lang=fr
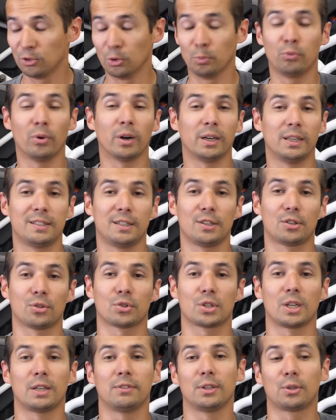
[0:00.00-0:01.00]
de pouvoir les
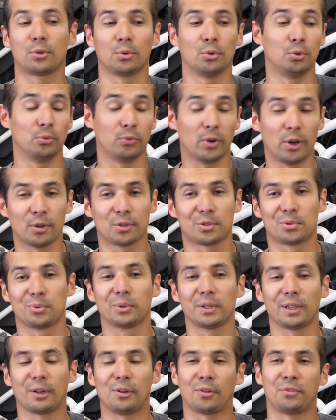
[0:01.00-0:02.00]
échanger avec eux, de voir leur
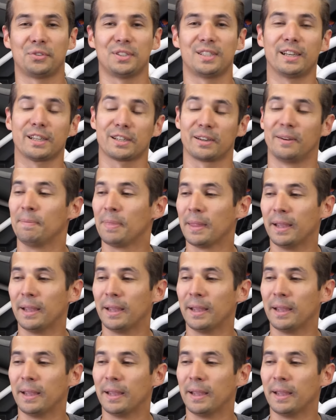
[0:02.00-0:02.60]
sourire, leur visage,